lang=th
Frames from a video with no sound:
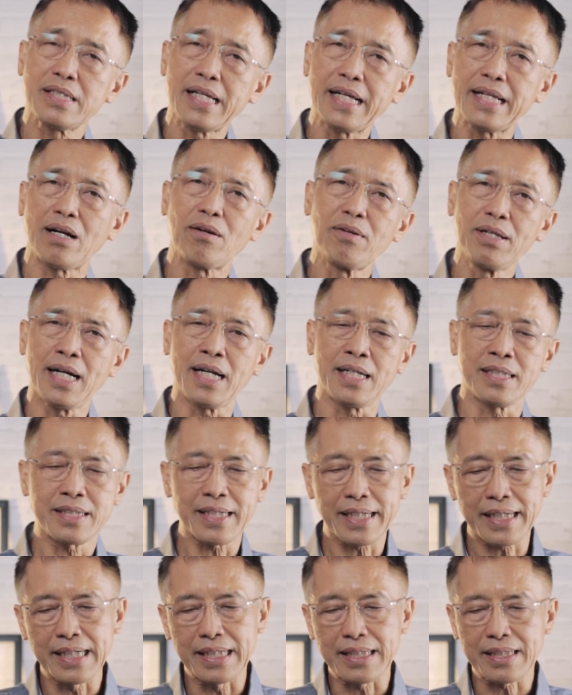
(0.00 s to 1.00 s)
สิ่งเหล่านี้
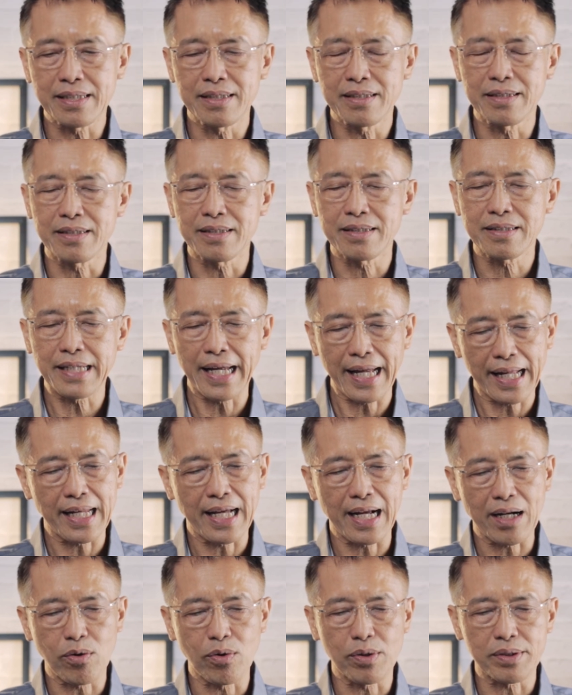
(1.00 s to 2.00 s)
จะเกิดขึ้นในอ
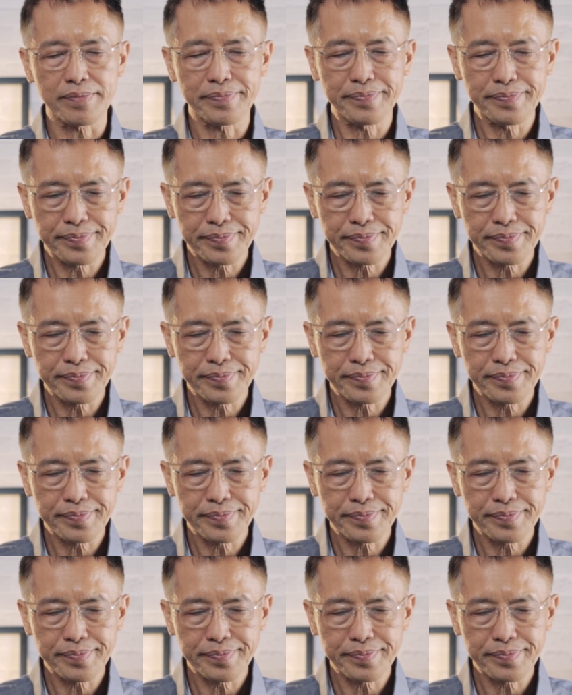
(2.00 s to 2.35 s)
นาคต